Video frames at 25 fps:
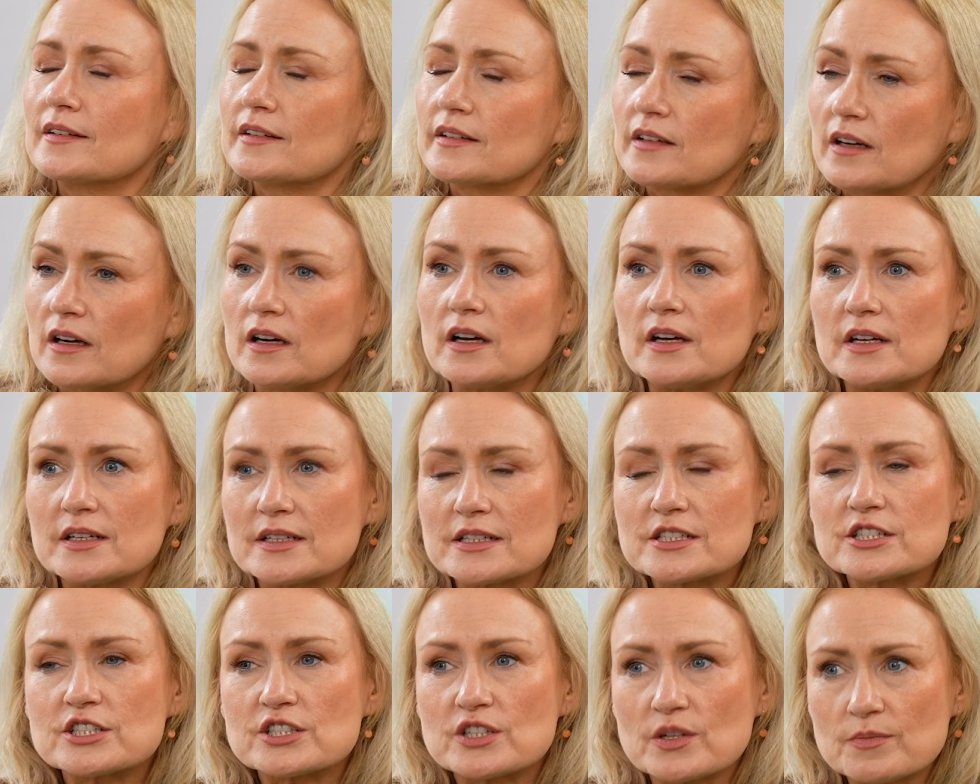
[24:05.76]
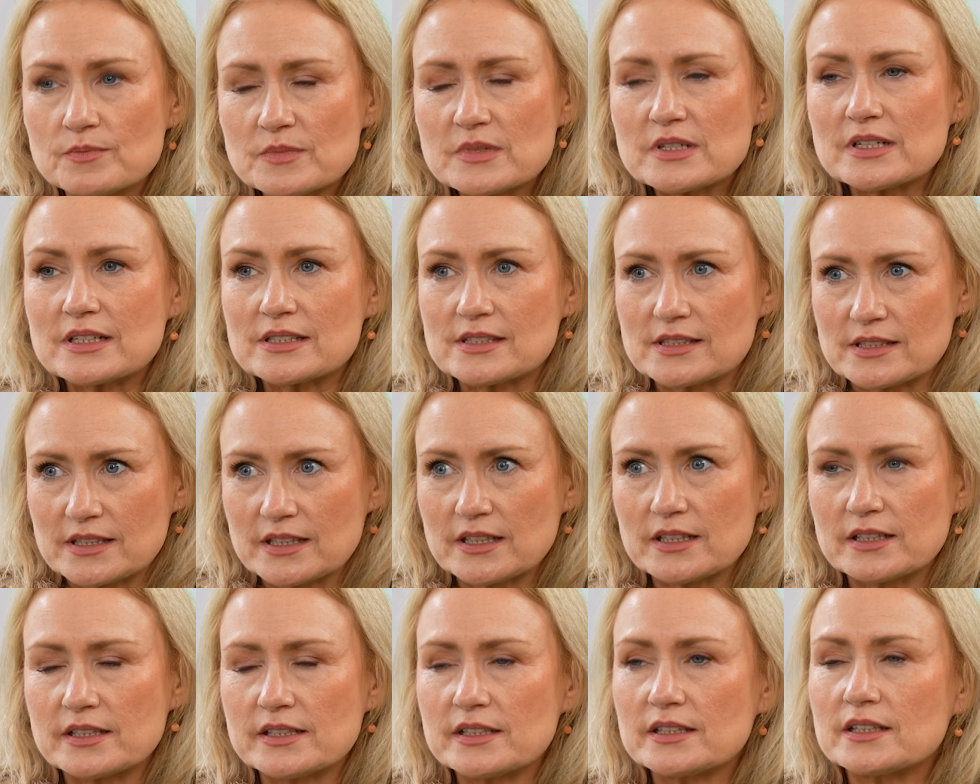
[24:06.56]
Ja, das stimmt
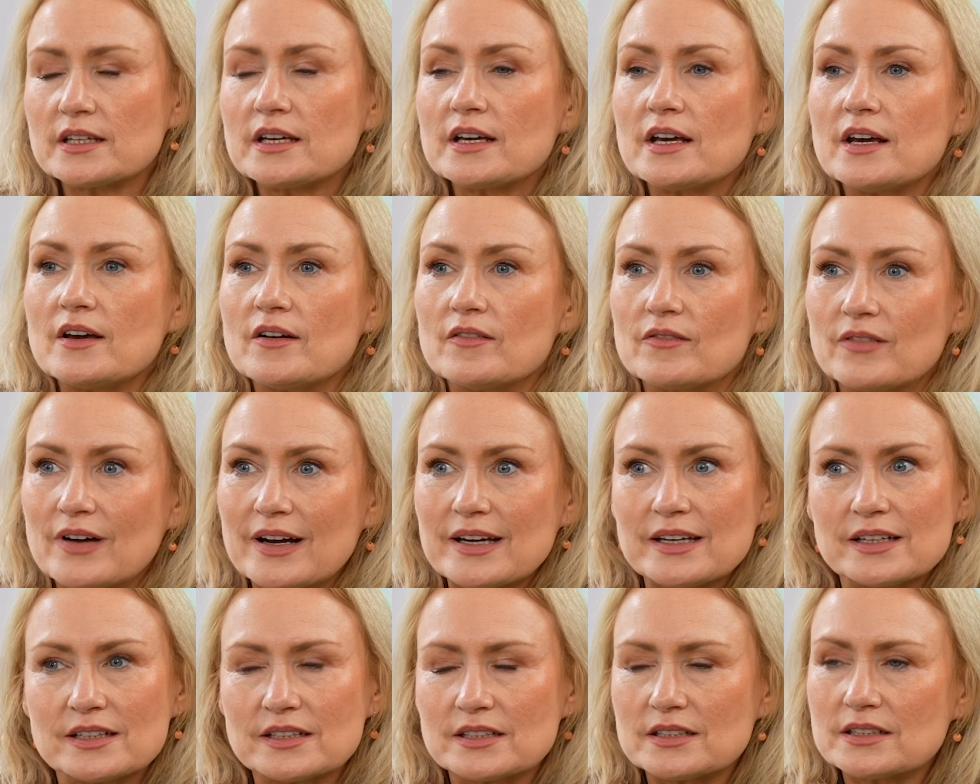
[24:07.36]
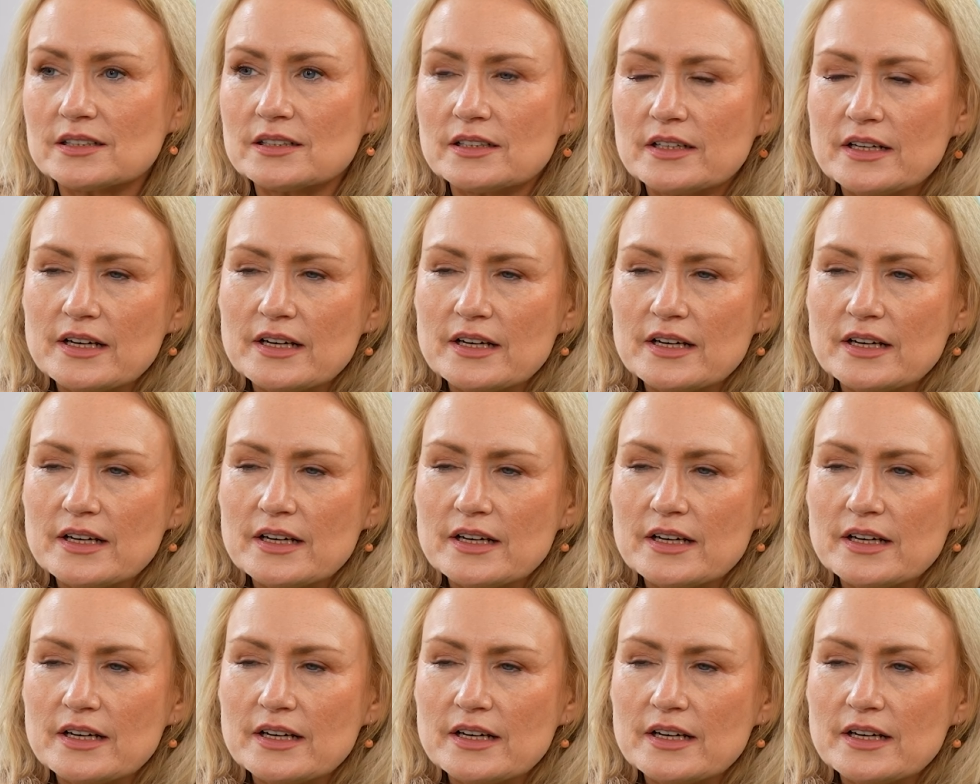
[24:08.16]
tatsächlich, weil